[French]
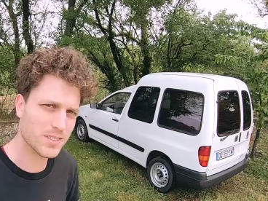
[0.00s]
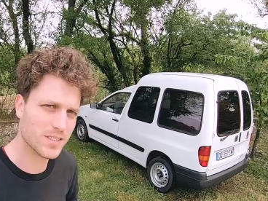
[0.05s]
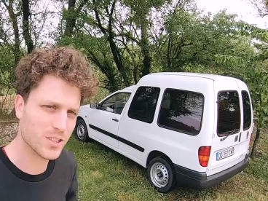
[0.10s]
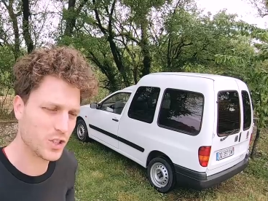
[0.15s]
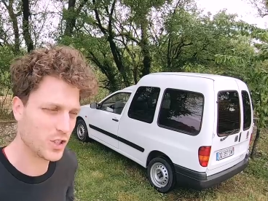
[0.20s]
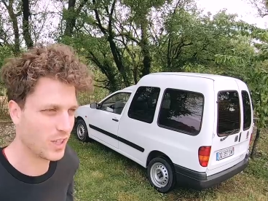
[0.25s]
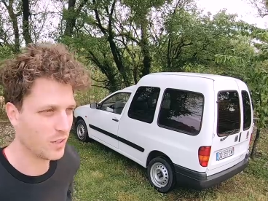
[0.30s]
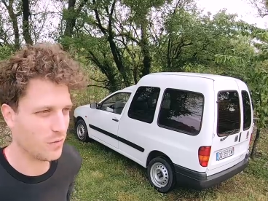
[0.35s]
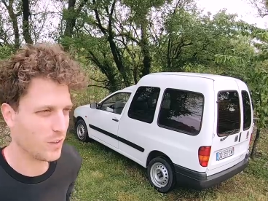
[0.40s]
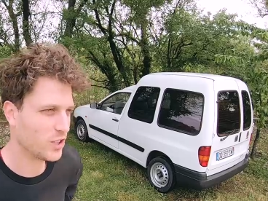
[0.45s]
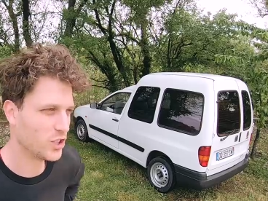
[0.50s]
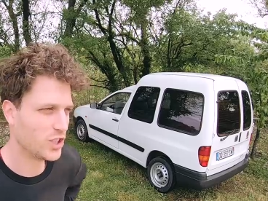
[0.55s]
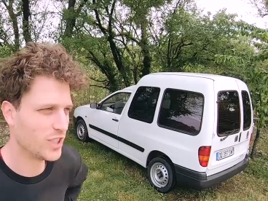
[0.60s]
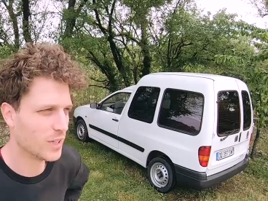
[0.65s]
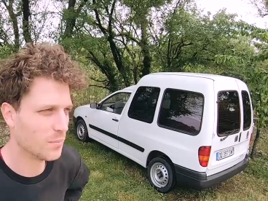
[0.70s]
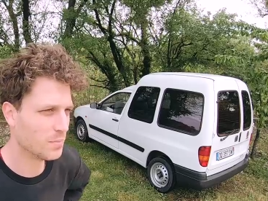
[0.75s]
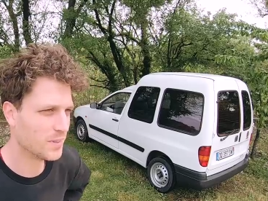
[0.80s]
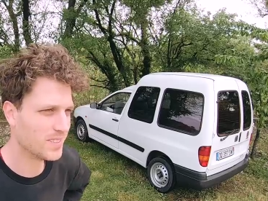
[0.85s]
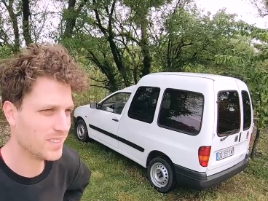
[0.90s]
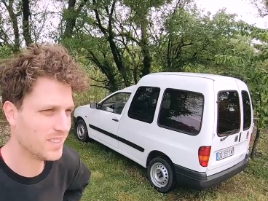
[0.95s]
j'ai réfléchi à
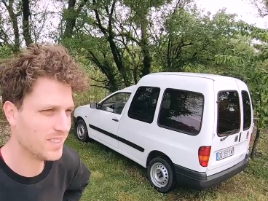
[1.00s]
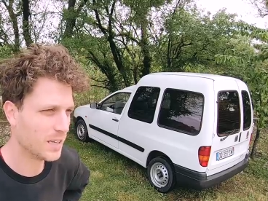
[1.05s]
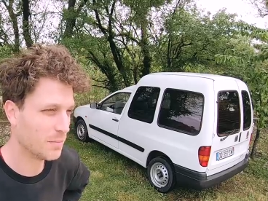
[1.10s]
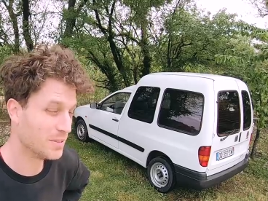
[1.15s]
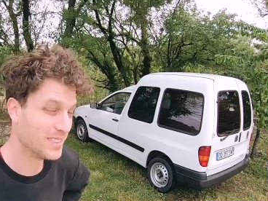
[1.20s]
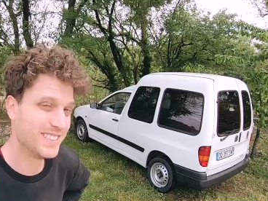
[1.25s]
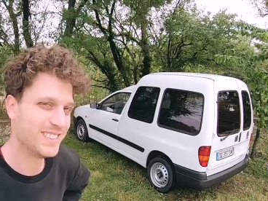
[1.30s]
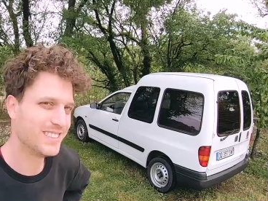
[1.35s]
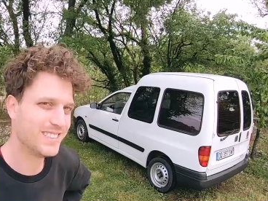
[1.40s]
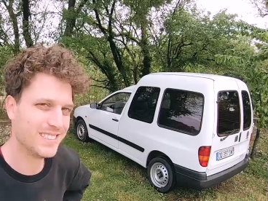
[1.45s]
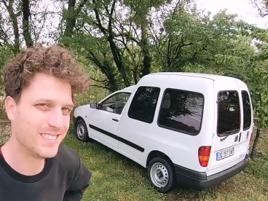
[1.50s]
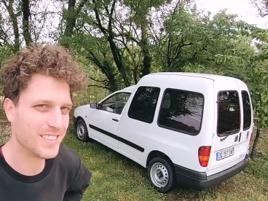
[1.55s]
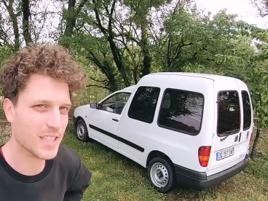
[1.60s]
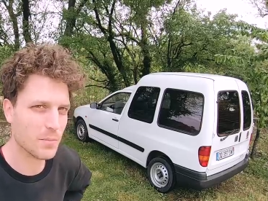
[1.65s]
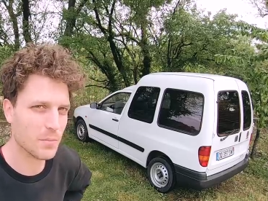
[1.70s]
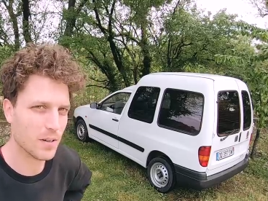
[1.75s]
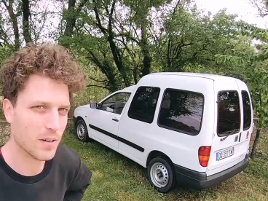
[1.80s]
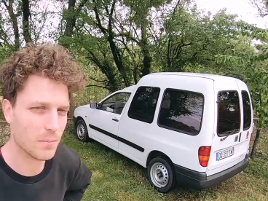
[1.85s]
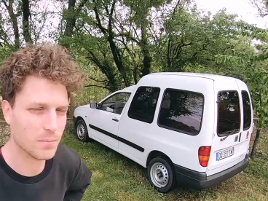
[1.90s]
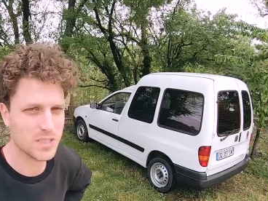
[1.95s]
un petit, un petit
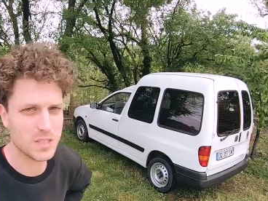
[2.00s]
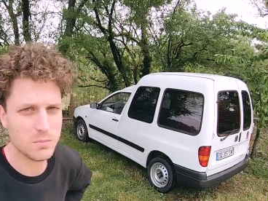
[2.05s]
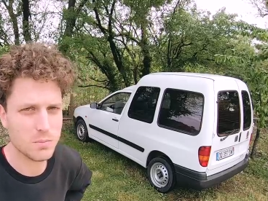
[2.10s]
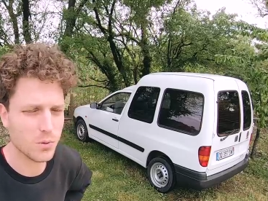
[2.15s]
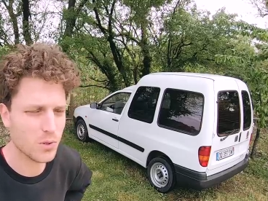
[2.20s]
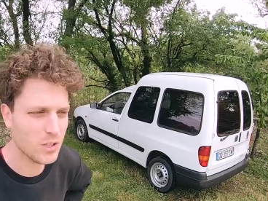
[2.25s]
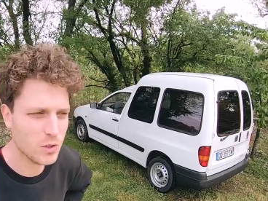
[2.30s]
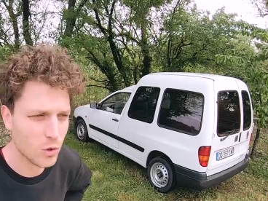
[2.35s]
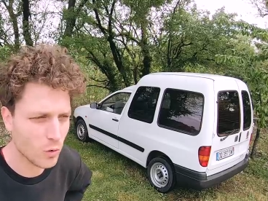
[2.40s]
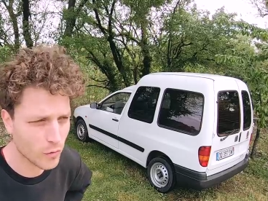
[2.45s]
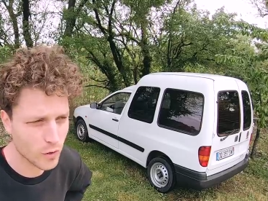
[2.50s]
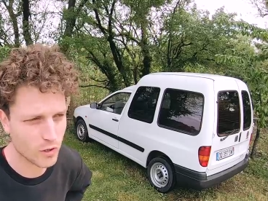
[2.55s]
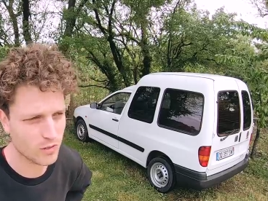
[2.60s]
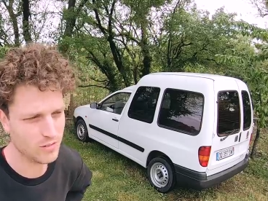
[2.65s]
système un petit peu innovant.